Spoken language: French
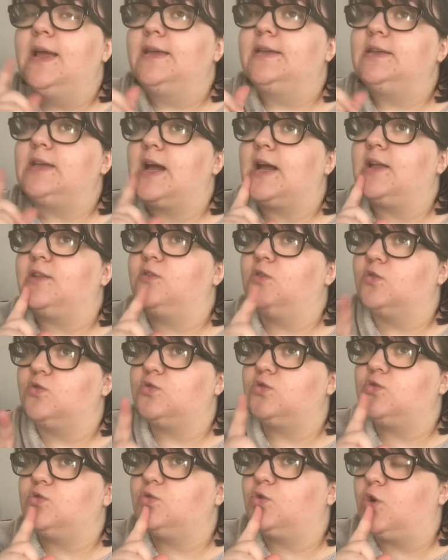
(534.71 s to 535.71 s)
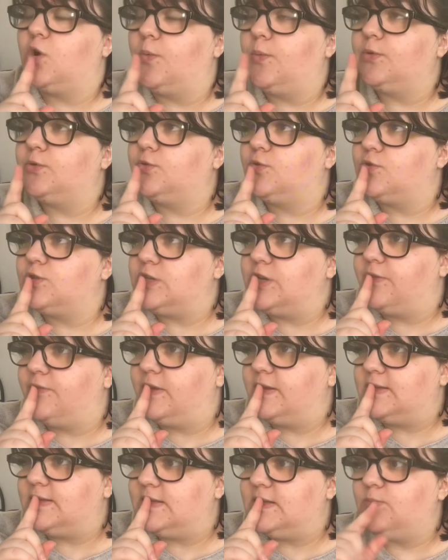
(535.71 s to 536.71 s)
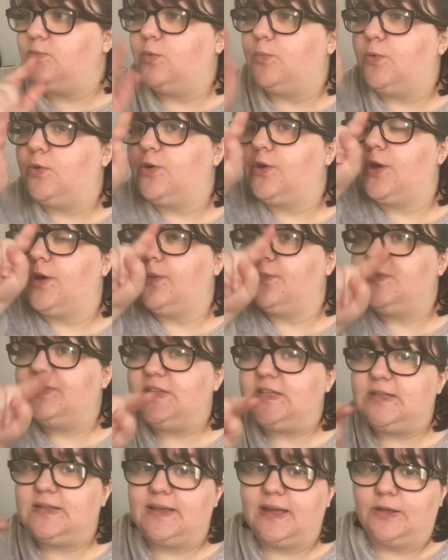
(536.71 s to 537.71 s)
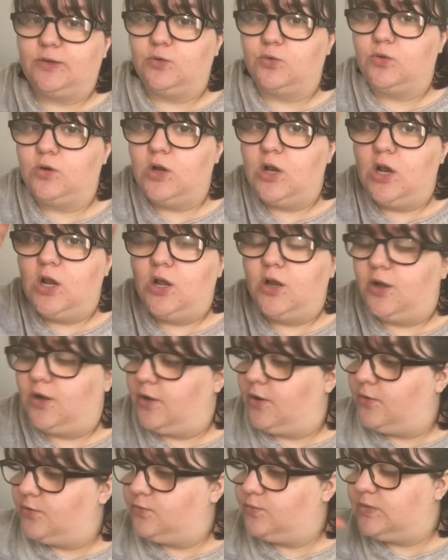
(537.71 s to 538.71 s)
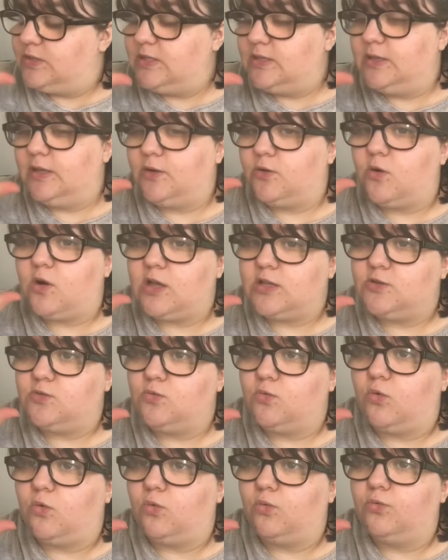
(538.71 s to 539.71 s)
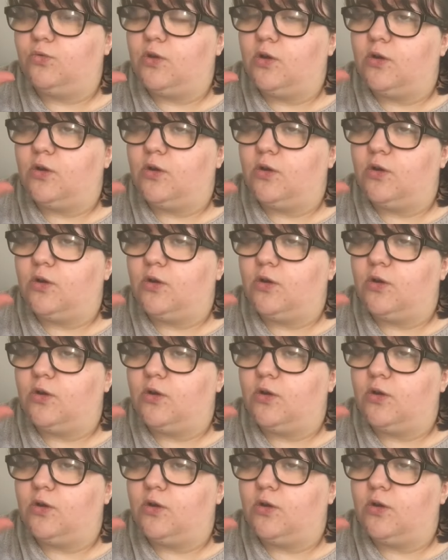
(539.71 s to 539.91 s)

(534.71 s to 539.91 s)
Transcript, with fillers: Il y a dans une commande que j'ai faite, il me manque un petit anneau, euh, une petite décoration ronde